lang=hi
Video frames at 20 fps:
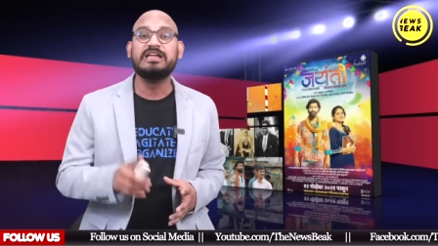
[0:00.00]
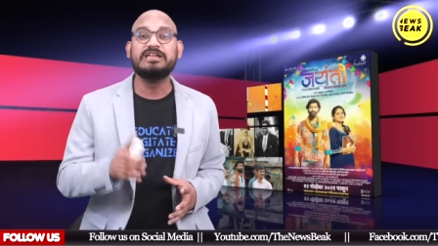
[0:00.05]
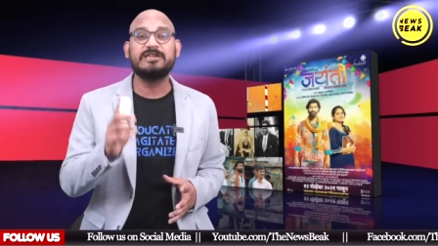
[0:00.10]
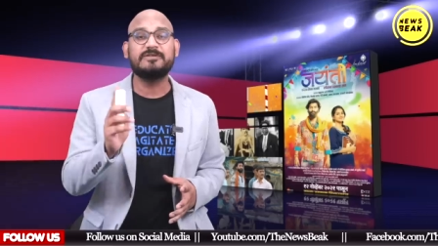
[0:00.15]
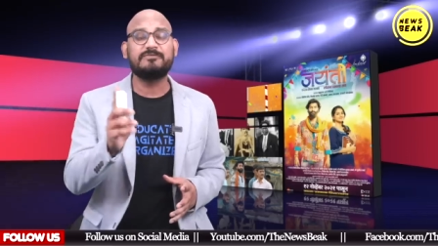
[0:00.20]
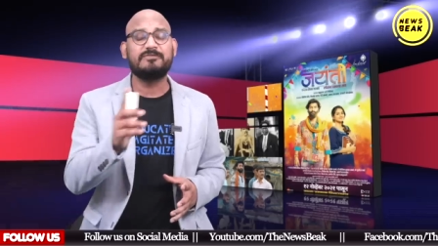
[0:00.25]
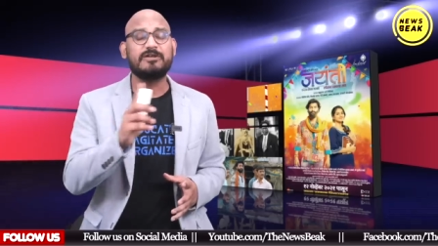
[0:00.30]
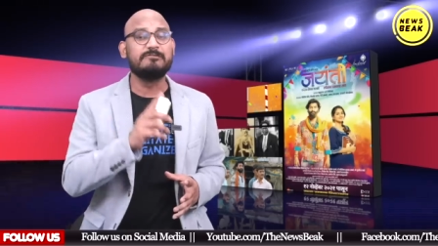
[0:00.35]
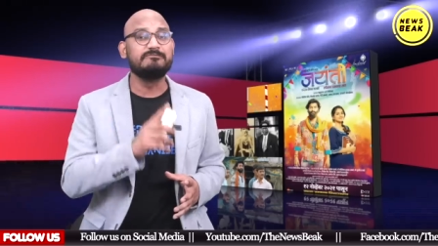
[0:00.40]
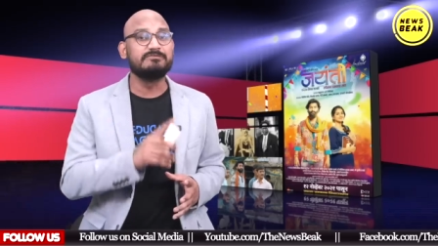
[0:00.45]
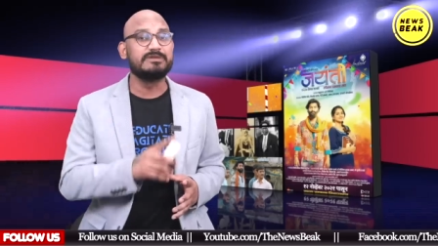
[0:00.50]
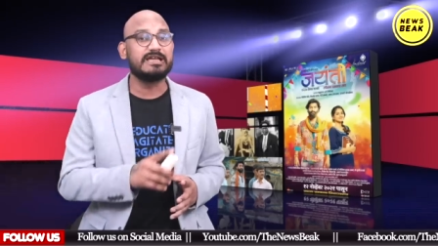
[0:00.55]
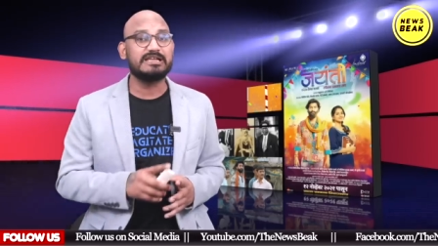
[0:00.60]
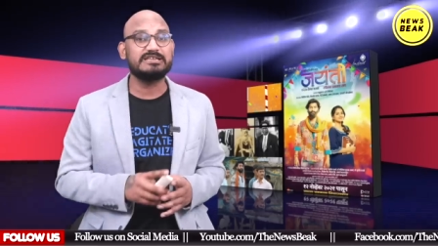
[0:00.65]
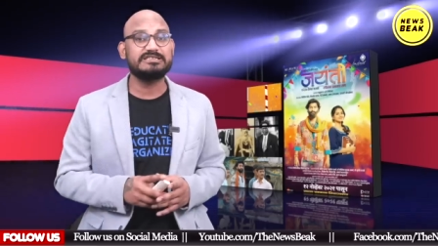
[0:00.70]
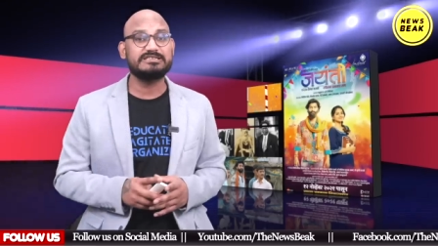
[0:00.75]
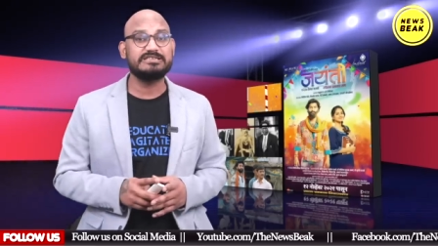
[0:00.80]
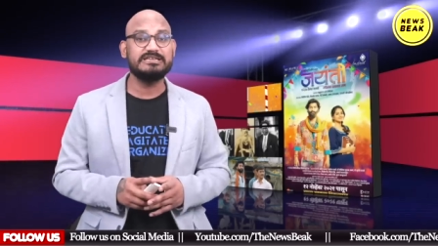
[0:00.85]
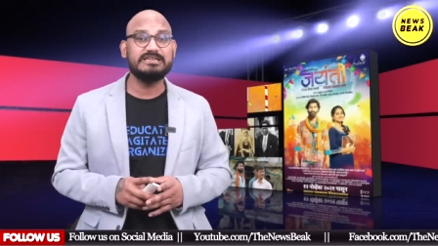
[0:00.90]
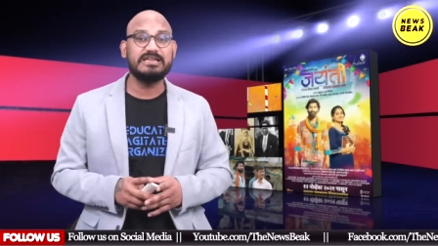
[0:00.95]
ये फिल्म
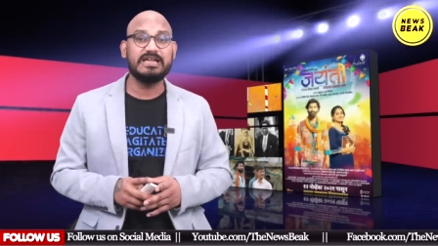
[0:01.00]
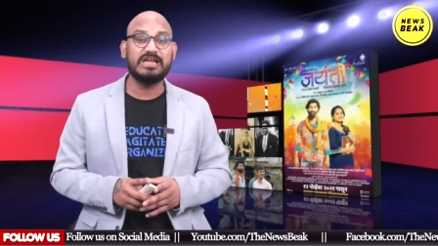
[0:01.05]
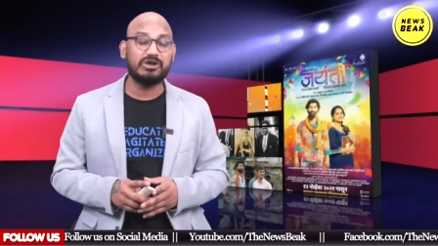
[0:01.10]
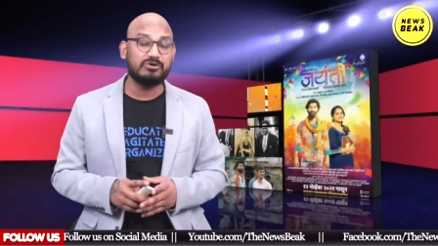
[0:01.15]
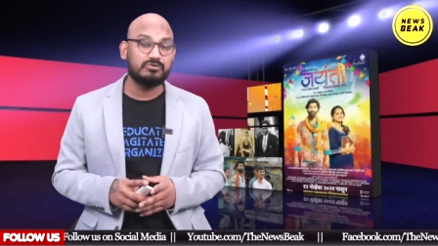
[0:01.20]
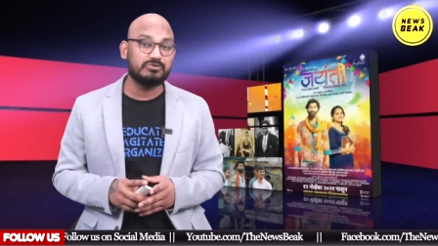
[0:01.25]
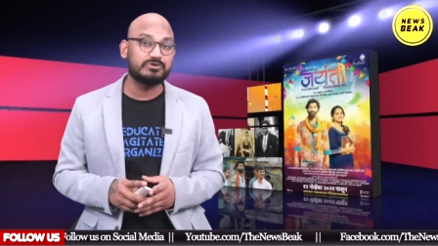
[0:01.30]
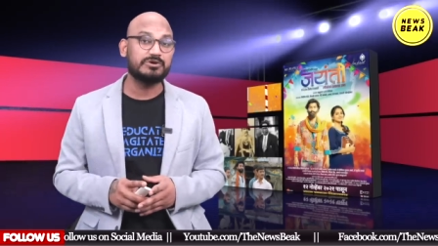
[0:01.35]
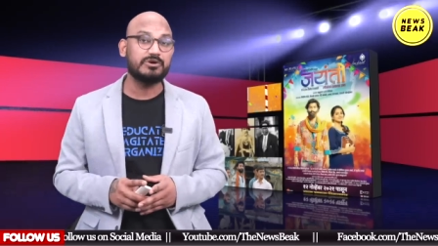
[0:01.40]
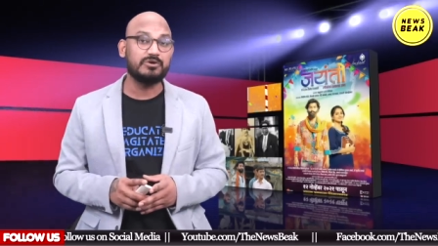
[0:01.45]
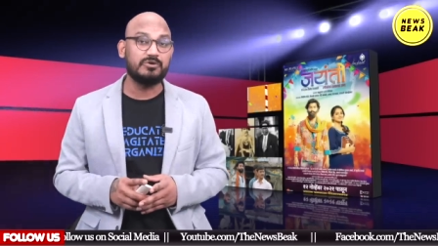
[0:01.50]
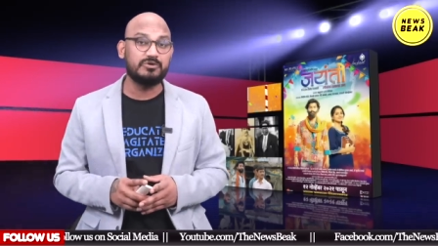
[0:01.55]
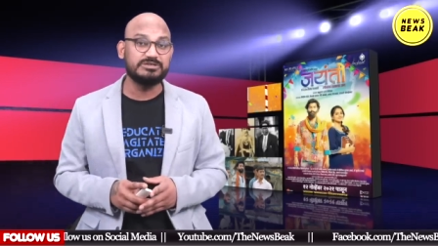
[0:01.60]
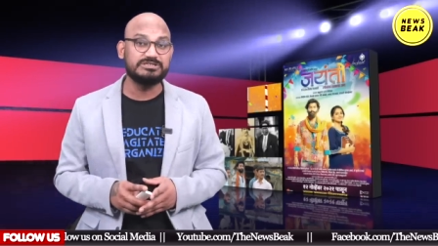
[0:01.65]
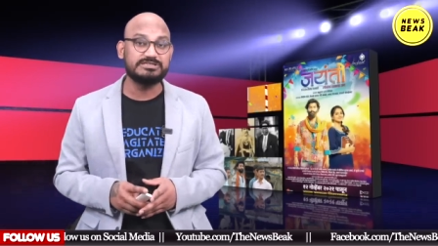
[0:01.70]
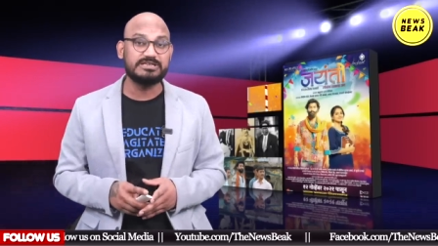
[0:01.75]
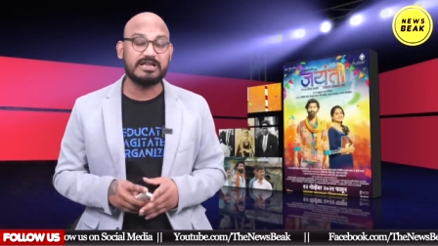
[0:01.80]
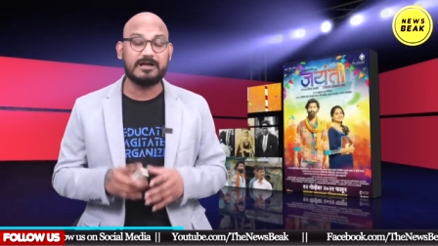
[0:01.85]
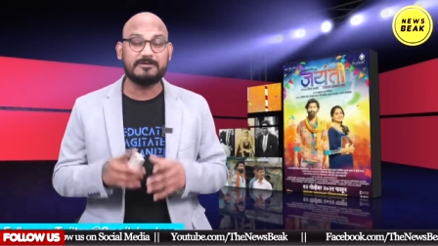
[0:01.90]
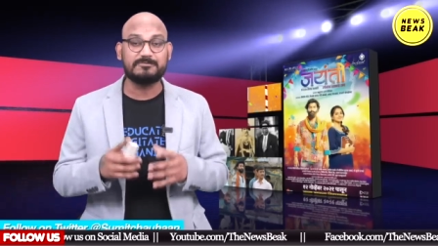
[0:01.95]
कैसी है और क्यों
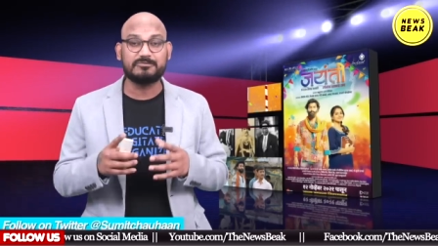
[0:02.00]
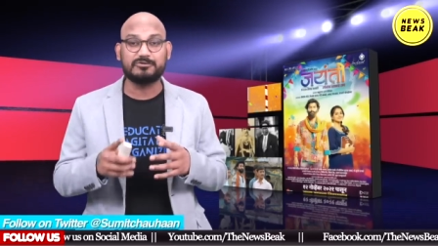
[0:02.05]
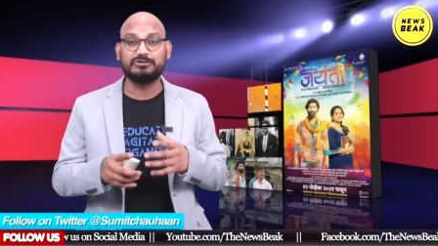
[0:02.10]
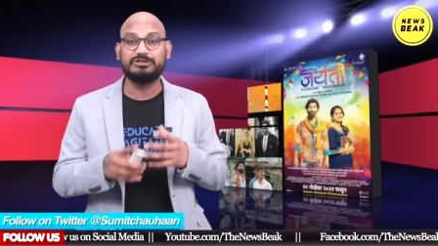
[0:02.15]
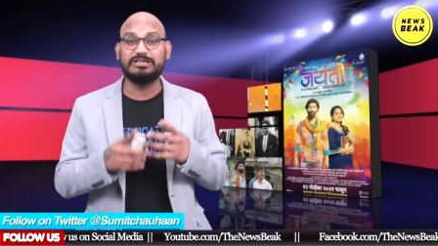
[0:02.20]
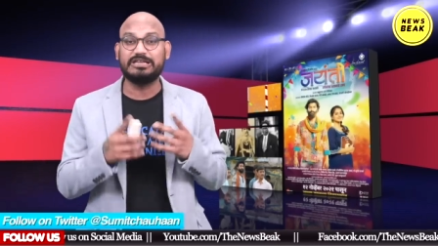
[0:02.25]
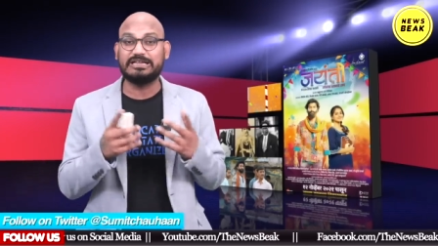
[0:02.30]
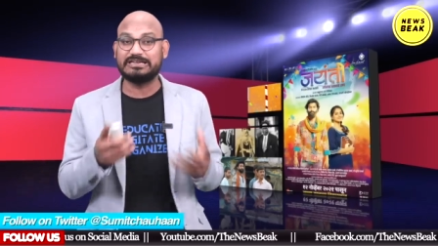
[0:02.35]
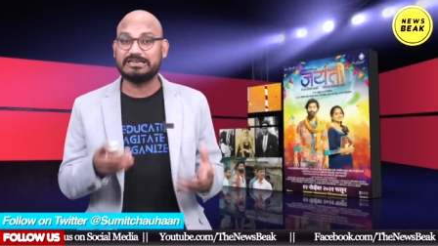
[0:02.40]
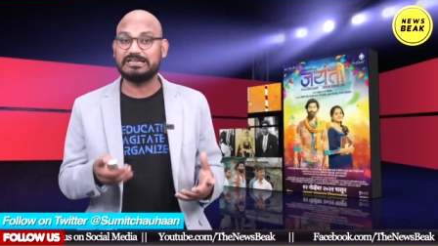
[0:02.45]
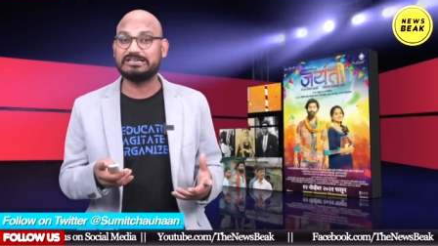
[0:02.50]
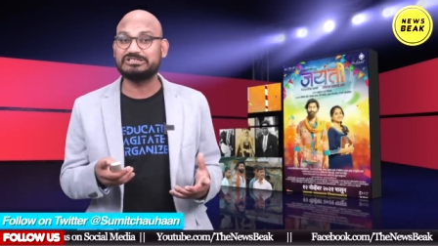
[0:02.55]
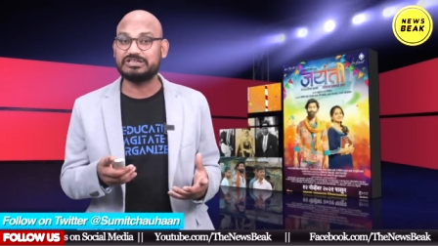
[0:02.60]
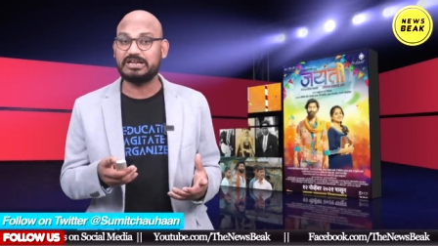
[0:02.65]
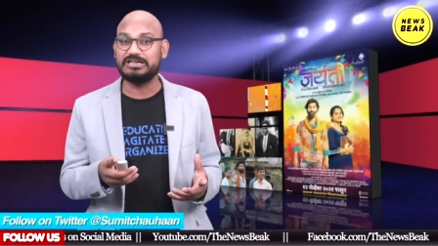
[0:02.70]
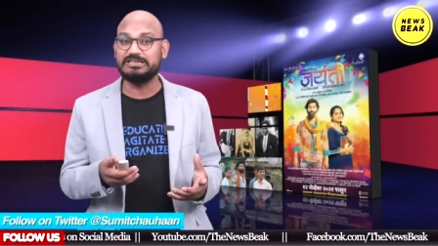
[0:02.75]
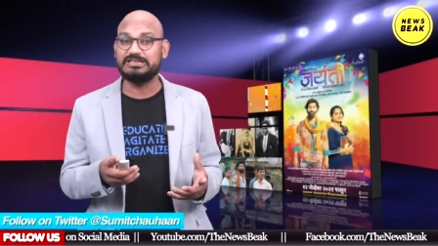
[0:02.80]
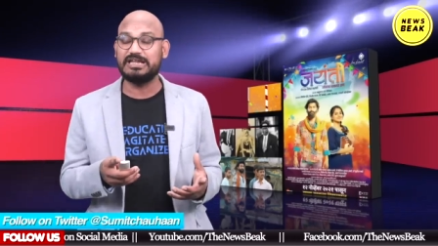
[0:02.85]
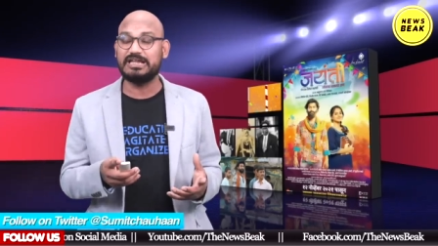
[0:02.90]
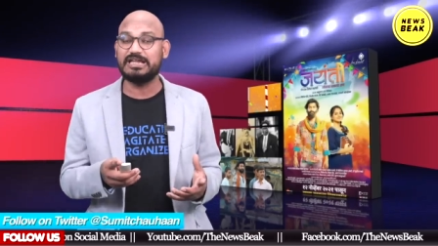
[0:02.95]
इसे आपको देखना
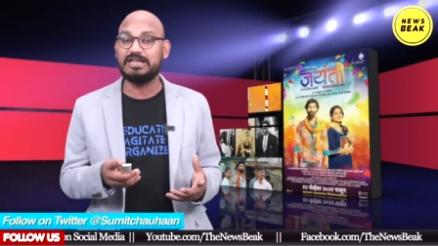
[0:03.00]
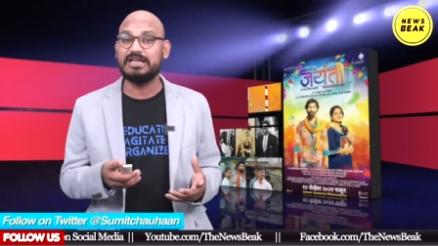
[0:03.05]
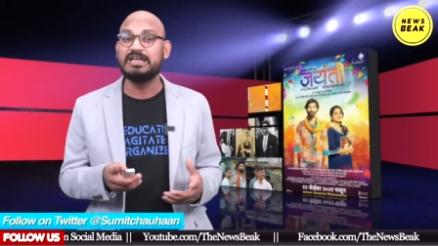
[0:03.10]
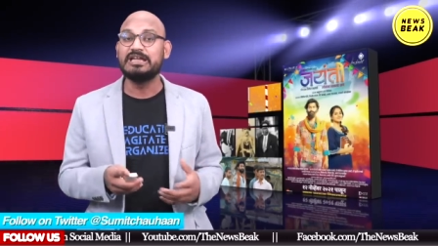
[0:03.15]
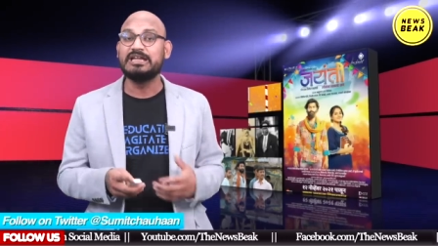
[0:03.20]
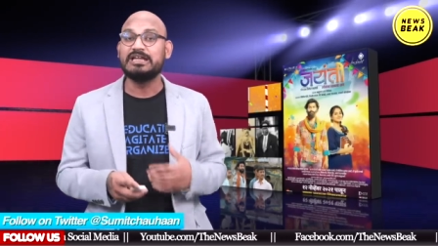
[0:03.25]
चाहिए